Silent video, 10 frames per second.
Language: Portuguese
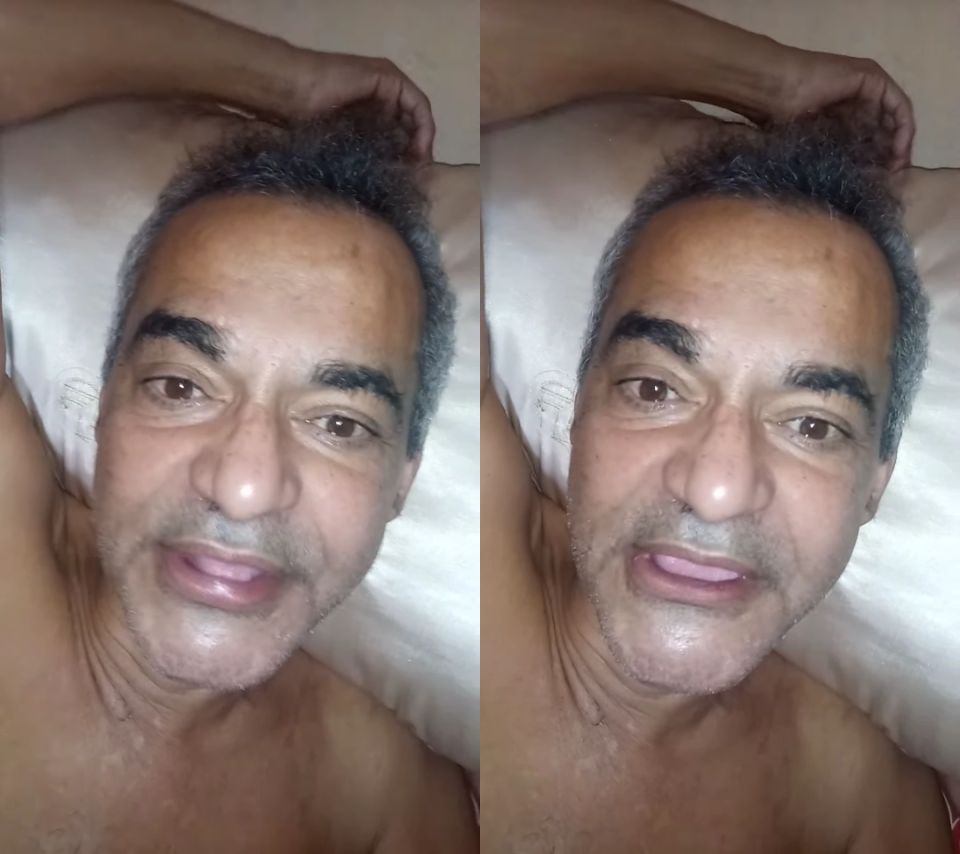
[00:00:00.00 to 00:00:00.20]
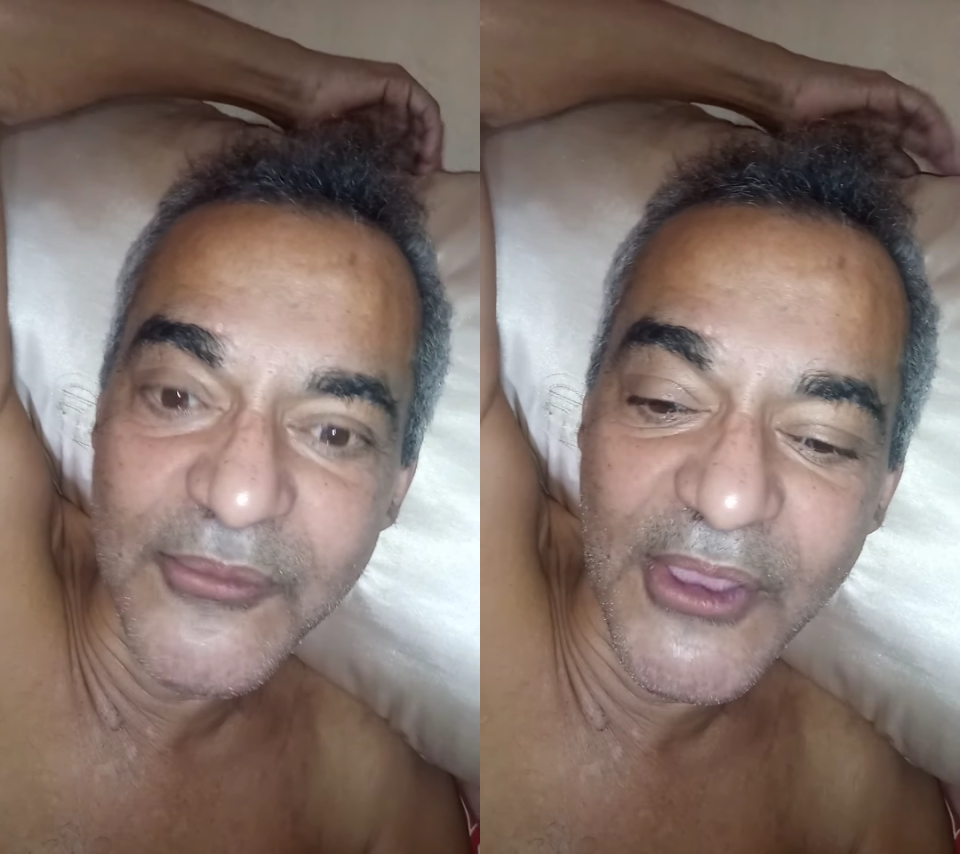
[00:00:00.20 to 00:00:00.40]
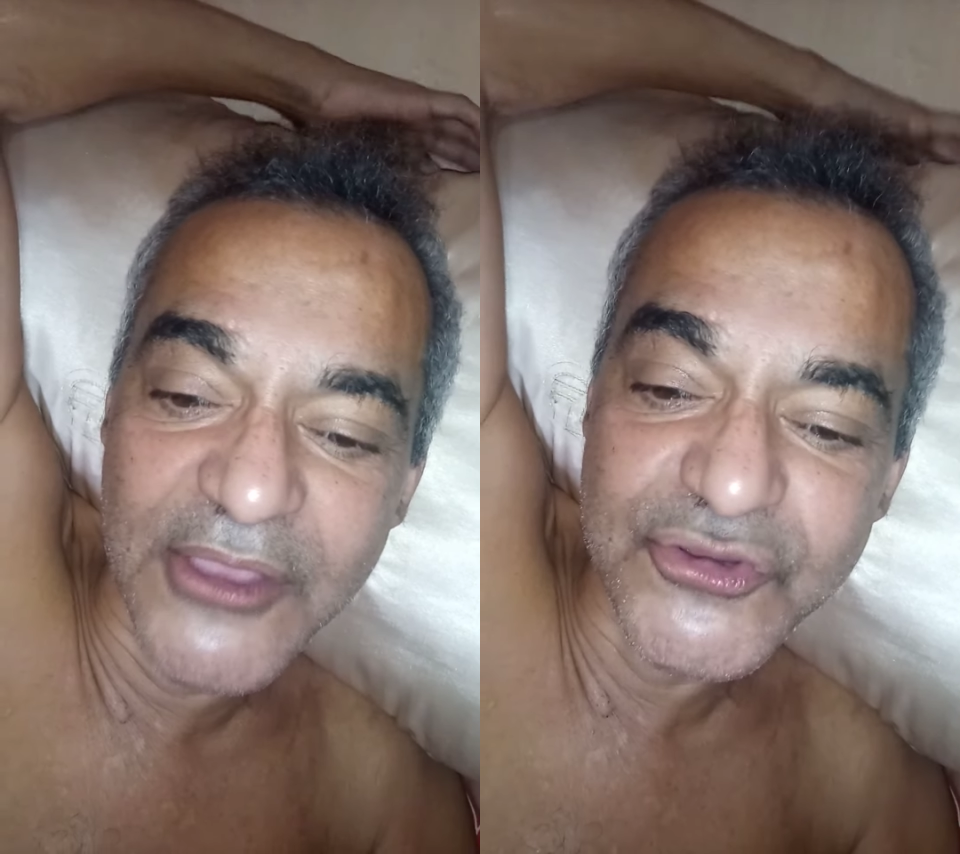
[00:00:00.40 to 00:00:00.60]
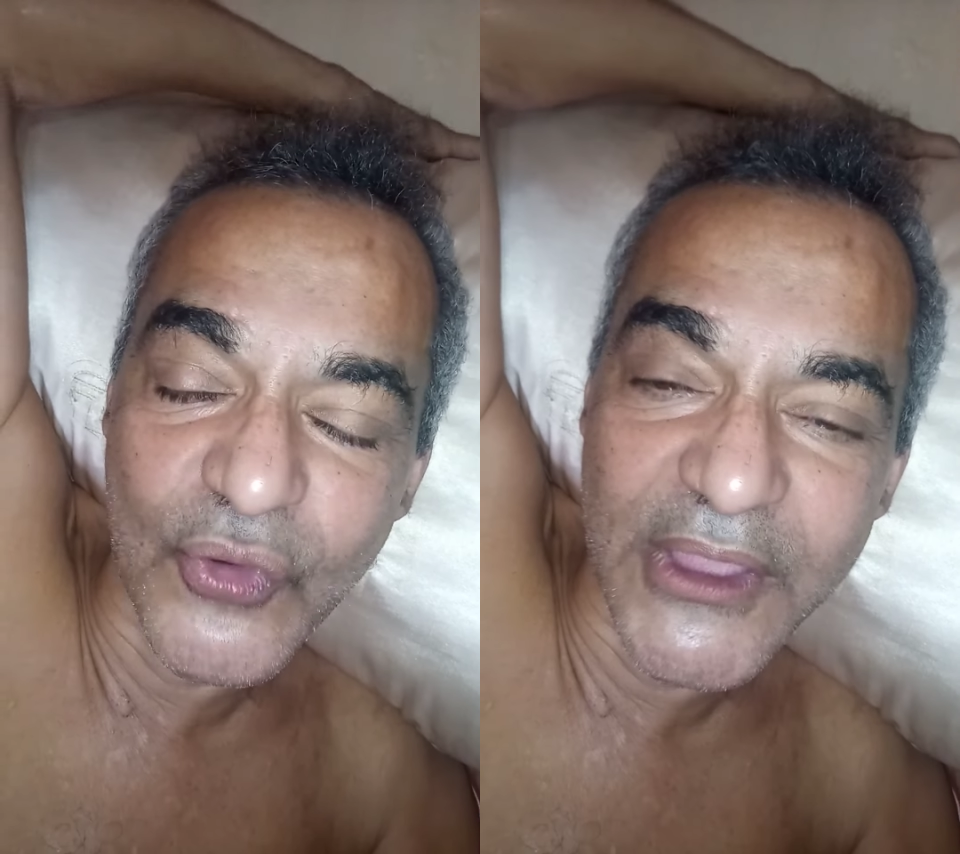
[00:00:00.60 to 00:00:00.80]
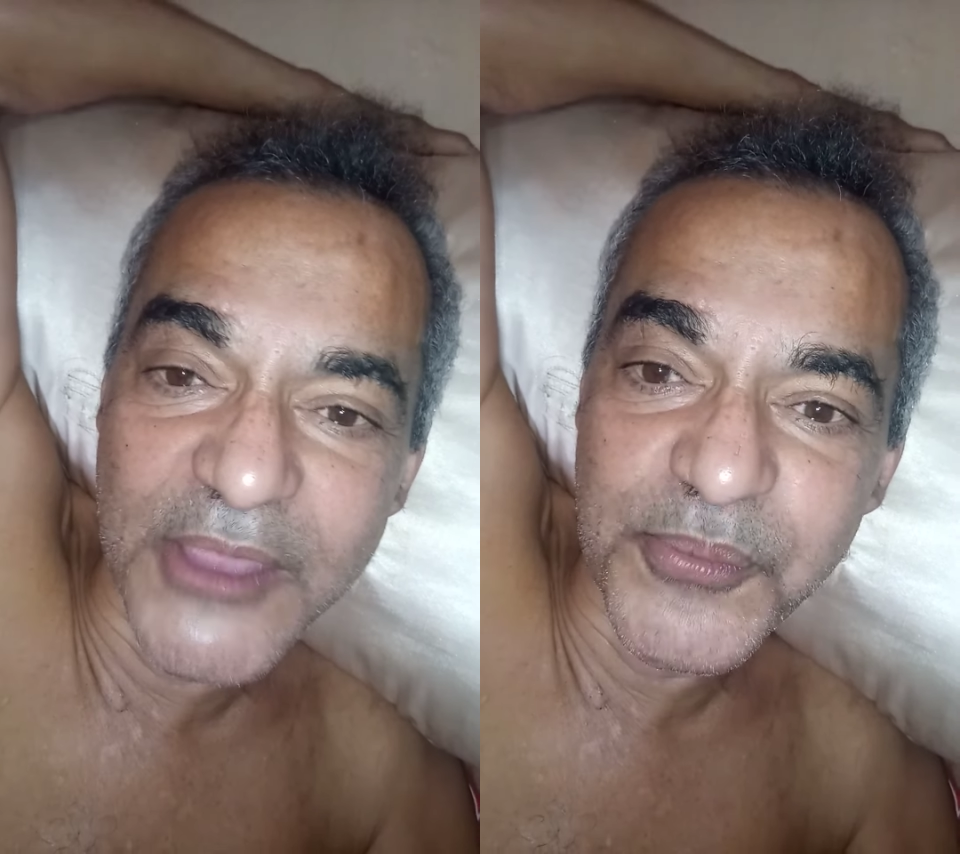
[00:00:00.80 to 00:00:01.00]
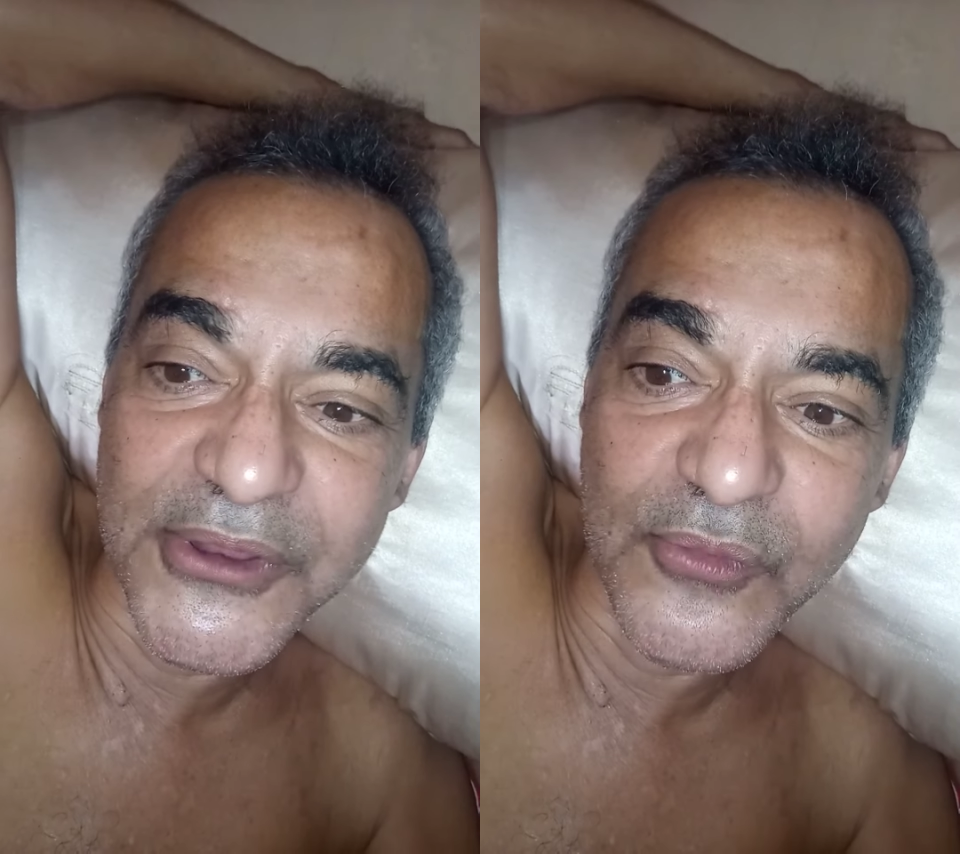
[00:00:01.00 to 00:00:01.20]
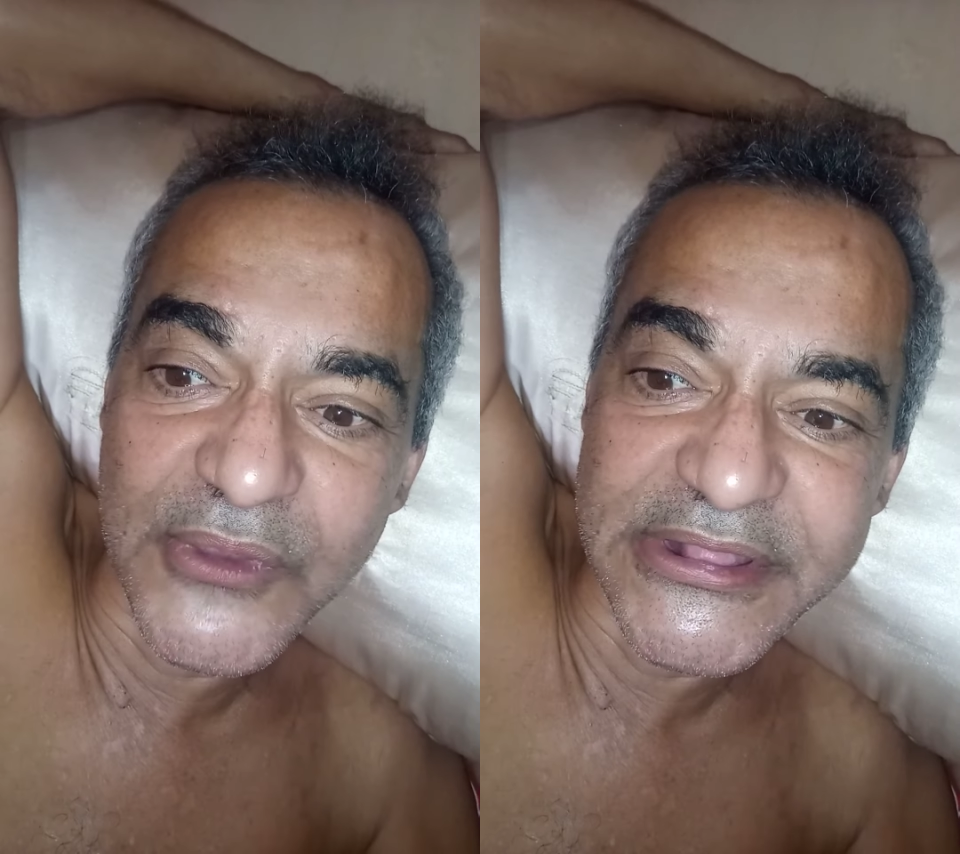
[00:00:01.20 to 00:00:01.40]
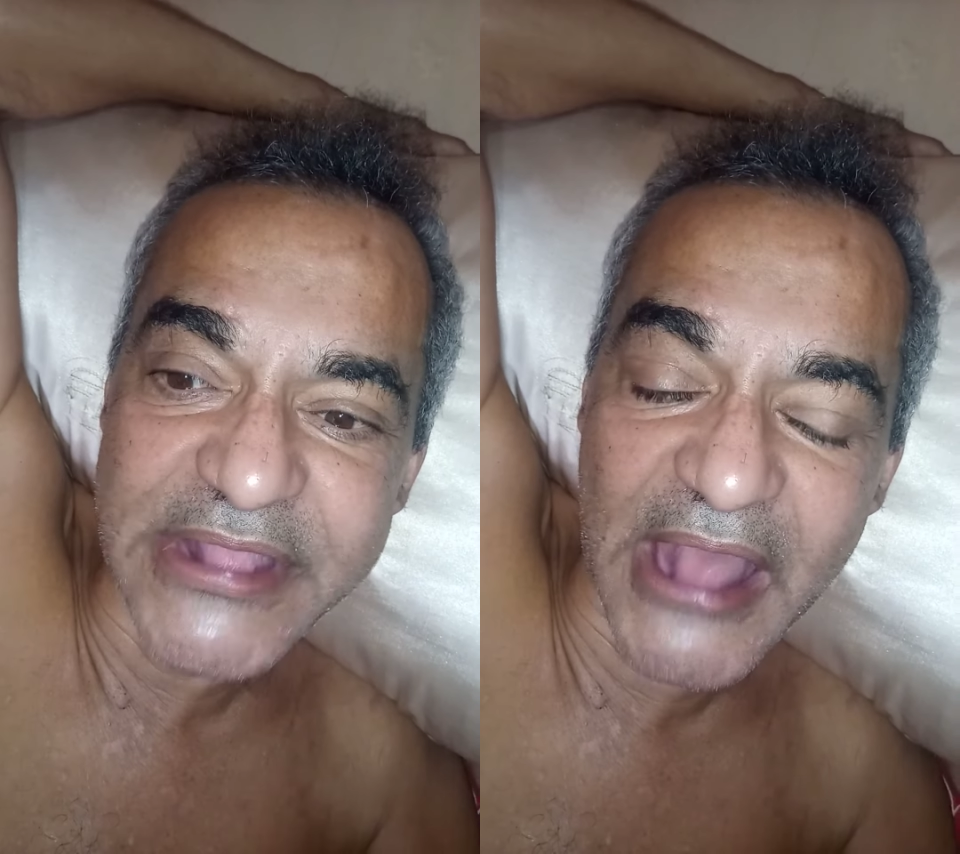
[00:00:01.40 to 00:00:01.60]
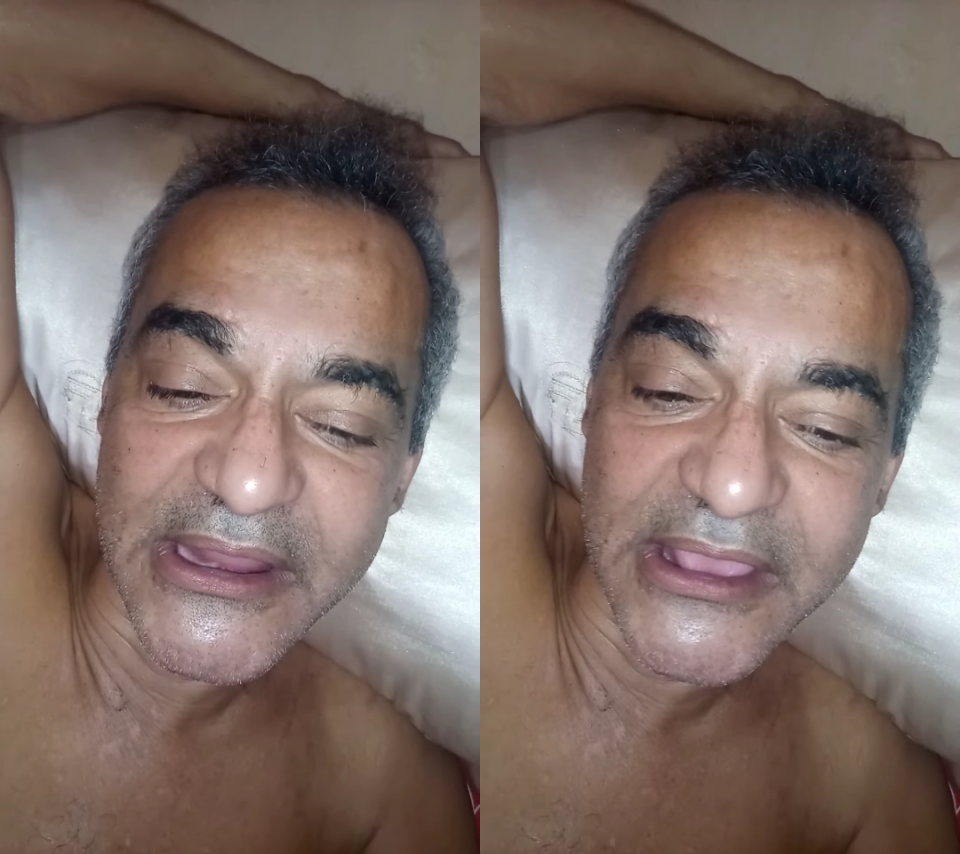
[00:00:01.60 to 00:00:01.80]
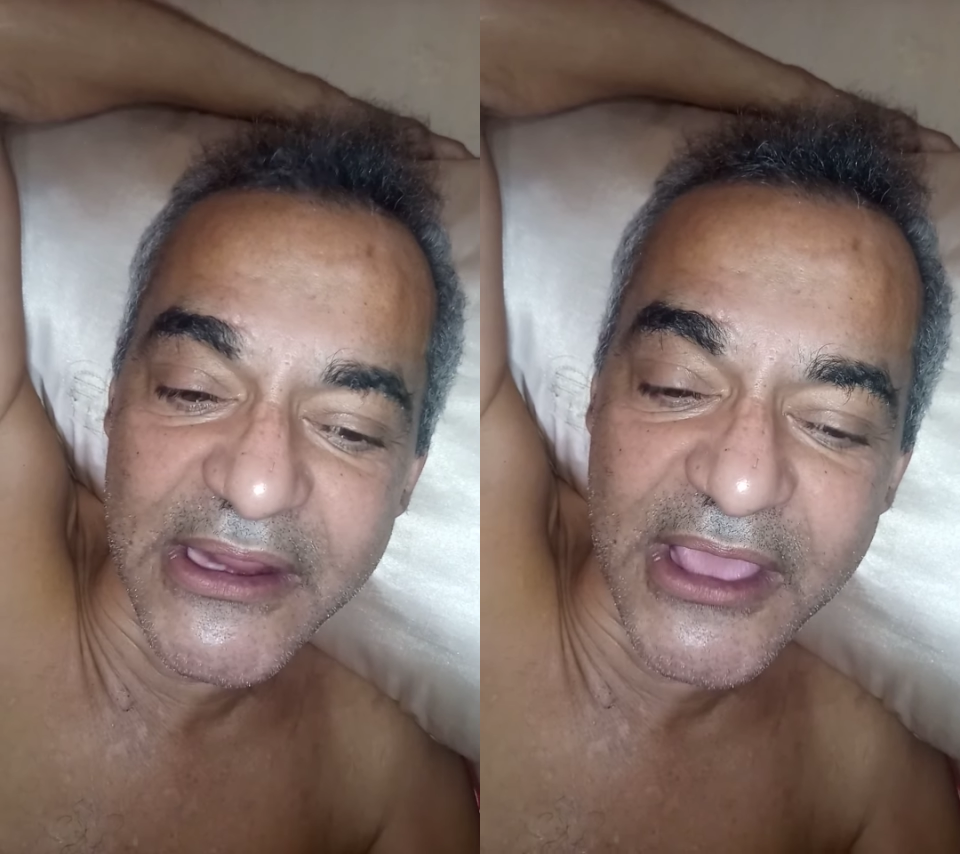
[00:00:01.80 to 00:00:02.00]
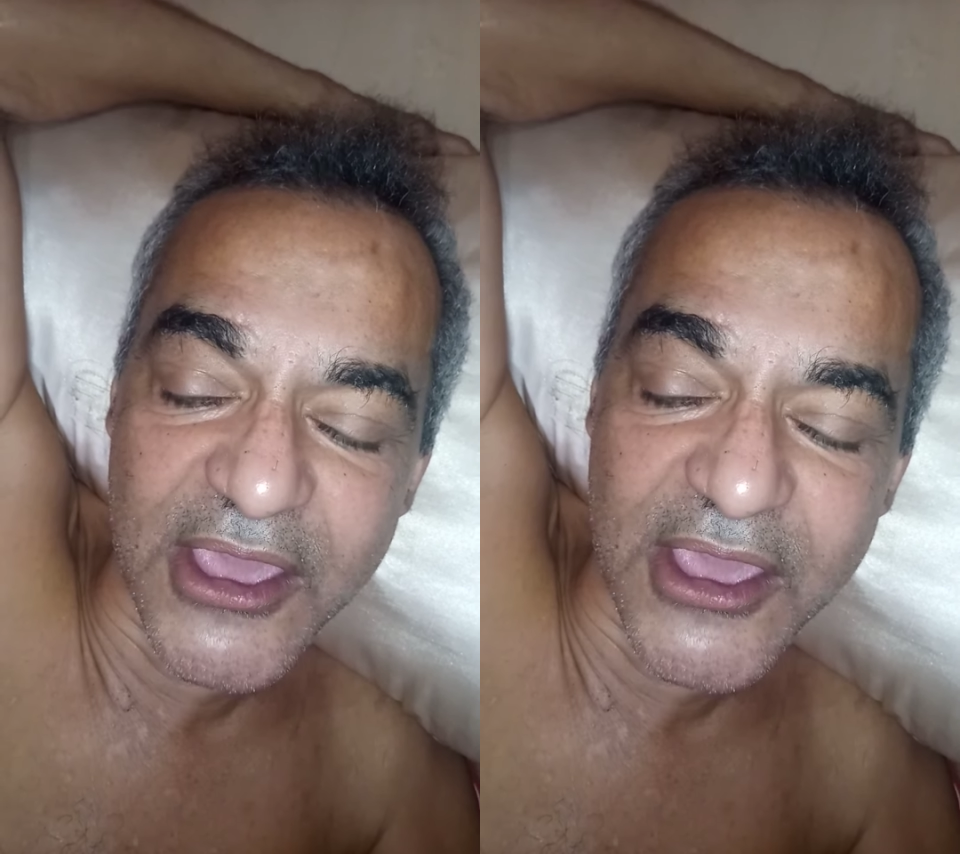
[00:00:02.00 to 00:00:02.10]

Dilma, eu joguei pelo Cantareira,